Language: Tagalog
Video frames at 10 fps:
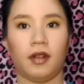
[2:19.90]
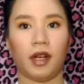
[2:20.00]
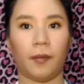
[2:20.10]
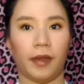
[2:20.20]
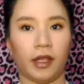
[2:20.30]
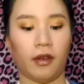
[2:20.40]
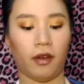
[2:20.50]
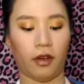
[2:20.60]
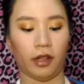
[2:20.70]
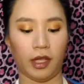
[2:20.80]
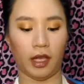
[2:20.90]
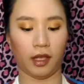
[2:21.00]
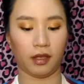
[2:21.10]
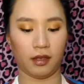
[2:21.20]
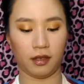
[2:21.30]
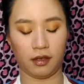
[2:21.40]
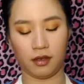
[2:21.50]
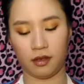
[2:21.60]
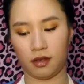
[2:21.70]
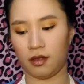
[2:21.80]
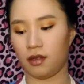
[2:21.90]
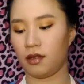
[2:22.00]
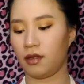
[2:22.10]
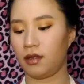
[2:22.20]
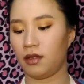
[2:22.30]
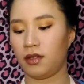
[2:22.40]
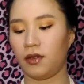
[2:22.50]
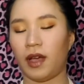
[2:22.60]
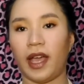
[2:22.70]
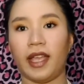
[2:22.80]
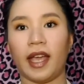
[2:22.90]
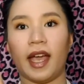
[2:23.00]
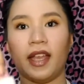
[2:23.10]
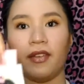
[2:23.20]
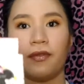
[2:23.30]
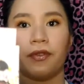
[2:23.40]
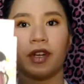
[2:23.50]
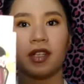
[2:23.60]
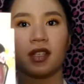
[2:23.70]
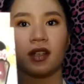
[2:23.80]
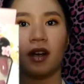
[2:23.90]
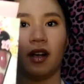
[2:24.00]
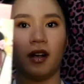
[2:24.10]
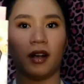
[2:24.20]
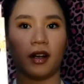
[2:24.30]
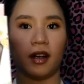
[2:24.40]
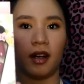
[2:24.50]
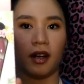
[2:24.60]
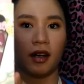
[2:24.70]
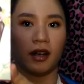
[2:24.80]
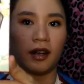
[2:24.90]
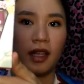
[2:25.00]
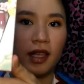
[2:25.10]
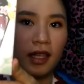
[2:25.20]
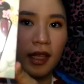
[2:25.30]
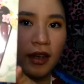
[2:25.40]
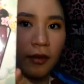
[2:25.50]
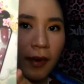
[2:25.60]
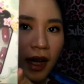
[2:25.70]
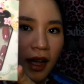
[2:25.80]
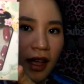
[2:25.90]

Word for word: Kapit ako konti. So, ayan. Yung first color. Kita nyo ba?